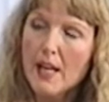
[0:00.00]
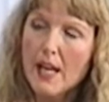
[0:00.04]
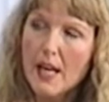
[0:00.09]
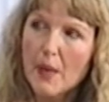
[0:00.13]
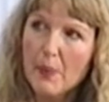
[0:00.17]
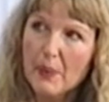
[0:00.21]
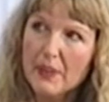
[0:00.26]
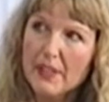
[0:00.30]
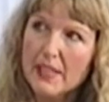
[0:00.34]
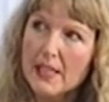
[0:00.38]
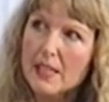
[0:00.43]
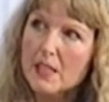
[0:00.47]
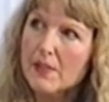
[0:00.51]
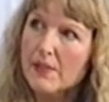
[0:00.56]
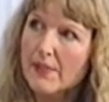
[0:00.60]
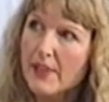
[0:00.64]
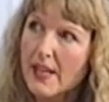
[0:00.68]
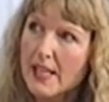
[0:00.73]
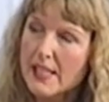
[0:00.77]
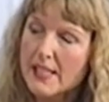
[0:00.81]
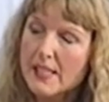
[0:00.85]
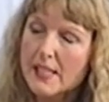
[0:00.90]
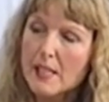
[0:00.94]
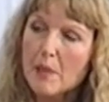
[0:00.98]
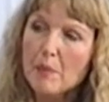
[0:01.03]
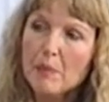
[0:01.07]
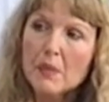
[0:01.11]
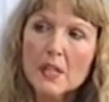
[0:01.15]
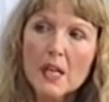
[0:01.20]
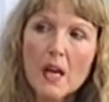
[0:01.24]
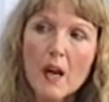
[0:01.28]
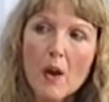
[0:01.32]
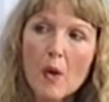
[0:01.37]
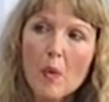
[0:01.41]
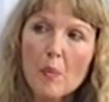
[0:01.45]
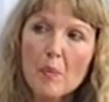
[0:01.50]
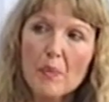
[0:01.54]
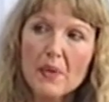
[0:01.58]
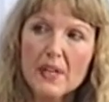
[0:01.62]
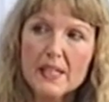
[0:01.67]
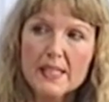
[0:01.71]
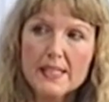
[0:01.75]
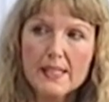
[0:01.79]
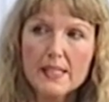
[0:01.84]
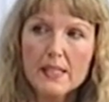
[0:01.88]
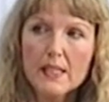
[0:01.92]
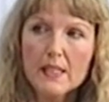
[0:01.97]
Aber das, was im Traum
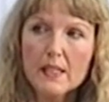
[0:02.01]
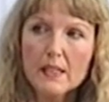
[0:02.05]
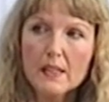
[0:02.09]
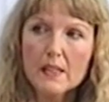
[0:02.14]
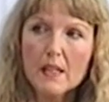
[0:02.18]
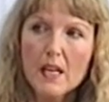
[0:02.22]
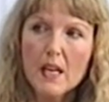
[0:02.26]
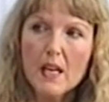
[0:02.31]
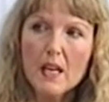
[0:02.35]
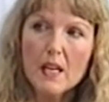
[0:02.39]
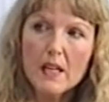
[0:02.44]
passiert,